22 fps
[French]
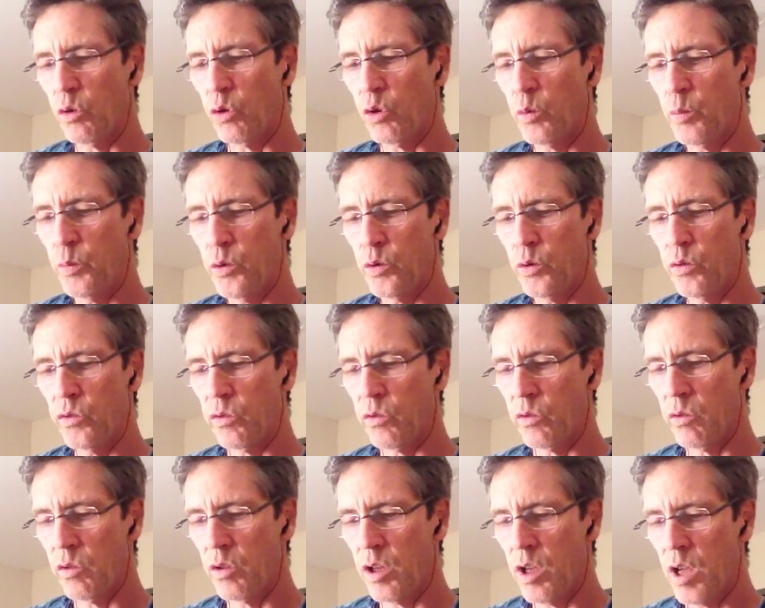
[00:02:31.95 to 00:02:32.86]

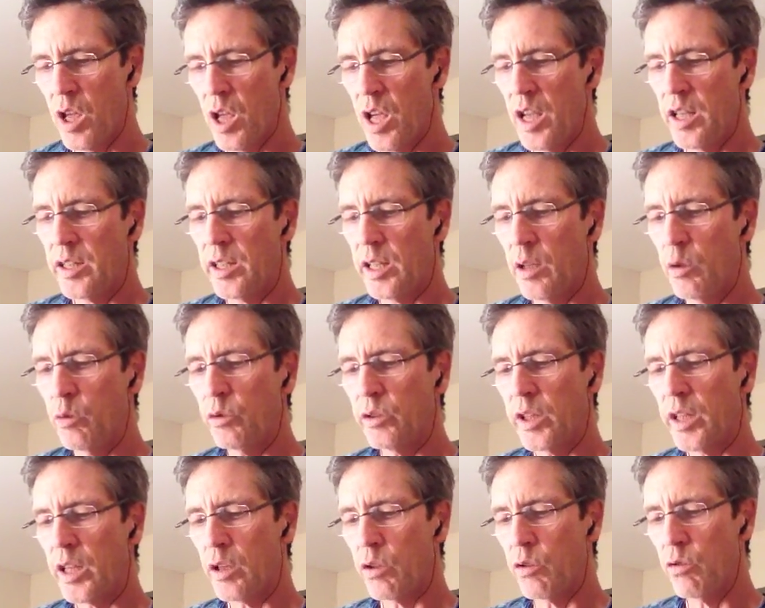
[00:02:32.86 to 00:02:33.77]
repose Quel
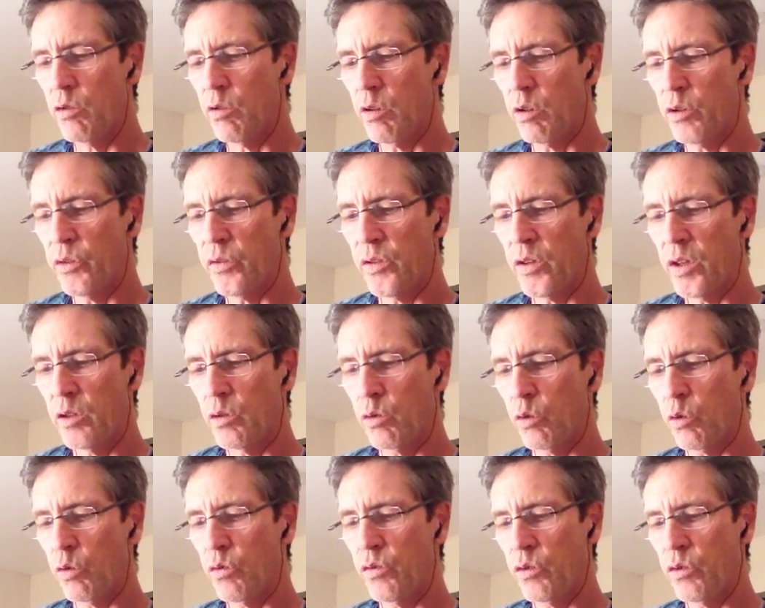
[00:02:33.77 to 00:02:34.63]
autre Hercule enfin ne,